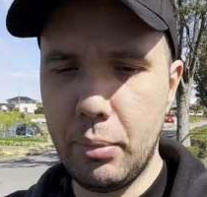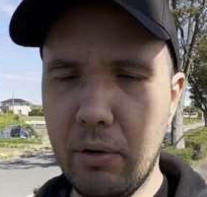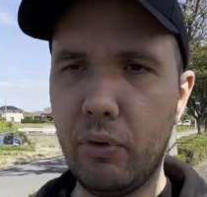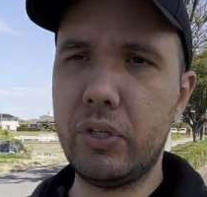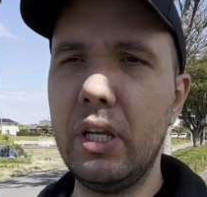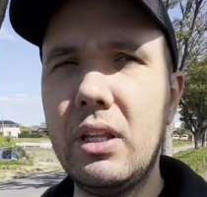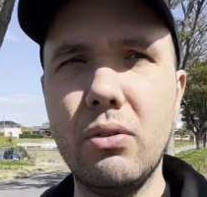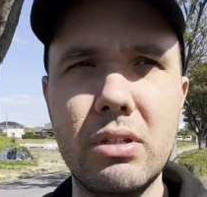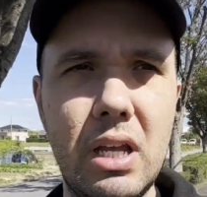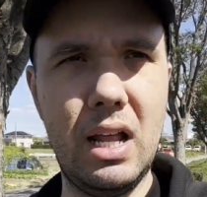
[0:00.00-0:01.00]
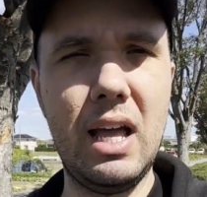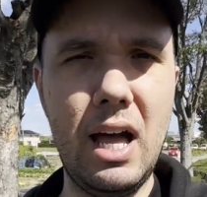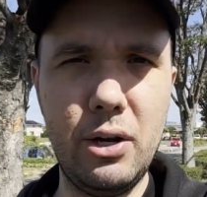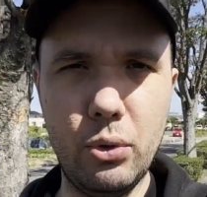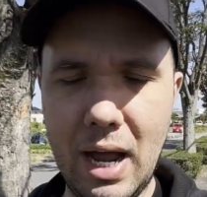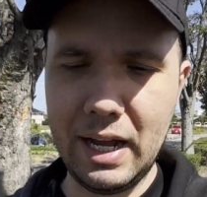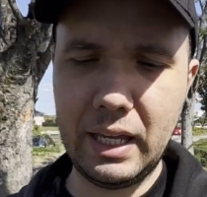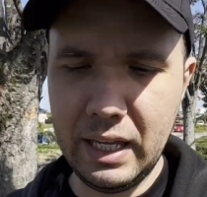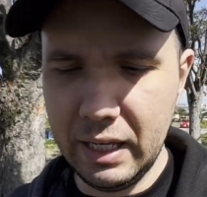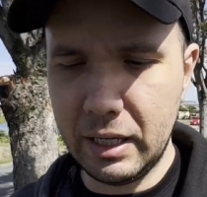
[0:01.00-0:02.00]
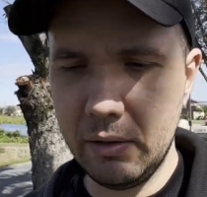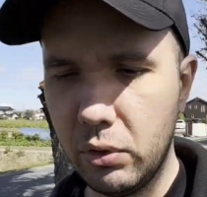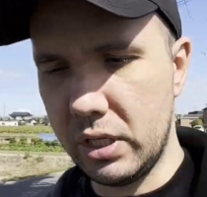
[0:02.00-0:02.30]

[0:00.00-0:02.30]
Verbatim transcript: para você ter um salário aqui que